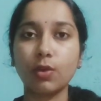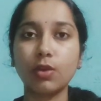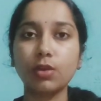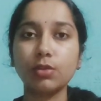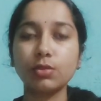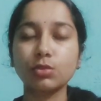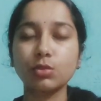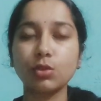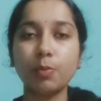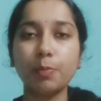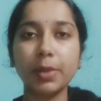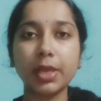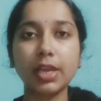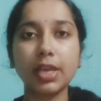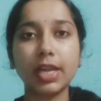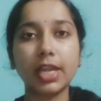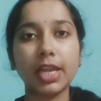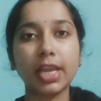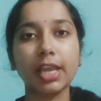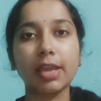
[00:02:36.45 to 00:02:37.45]
और उसको पिक
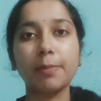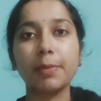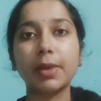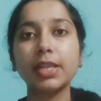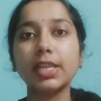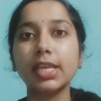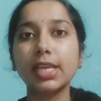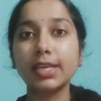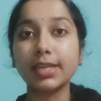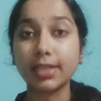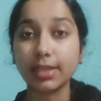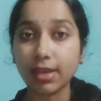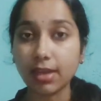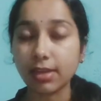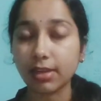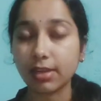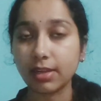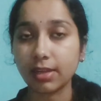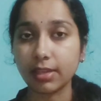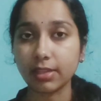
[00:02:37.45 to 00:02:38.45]
करने के बाद इकट्ठा
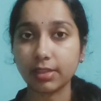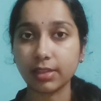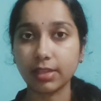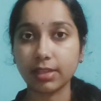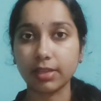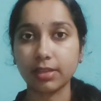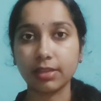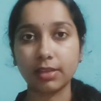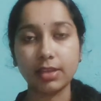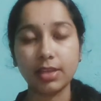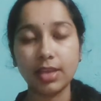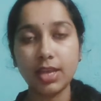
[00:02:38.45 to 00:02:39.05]
कर लेते हैं